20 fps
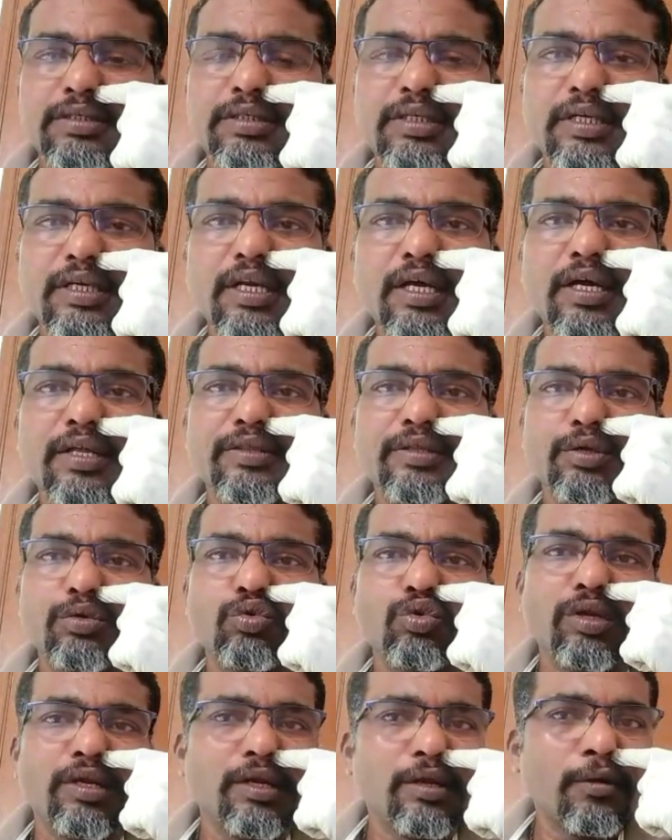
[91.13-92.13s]
சரிங்களா அந்த
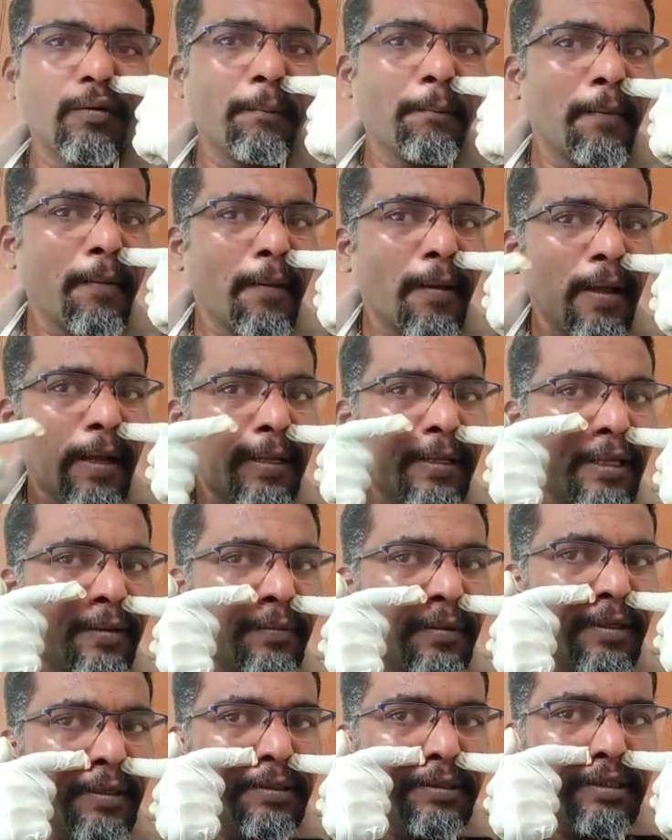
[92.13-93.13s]
குழியிலையும் அதே
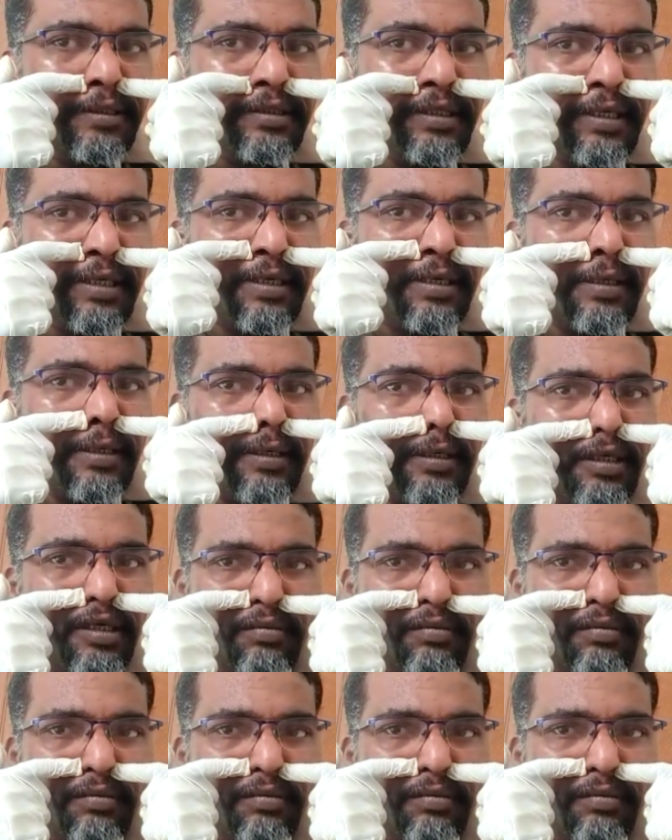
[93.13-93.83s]
மாதிரி இந்த சைடில்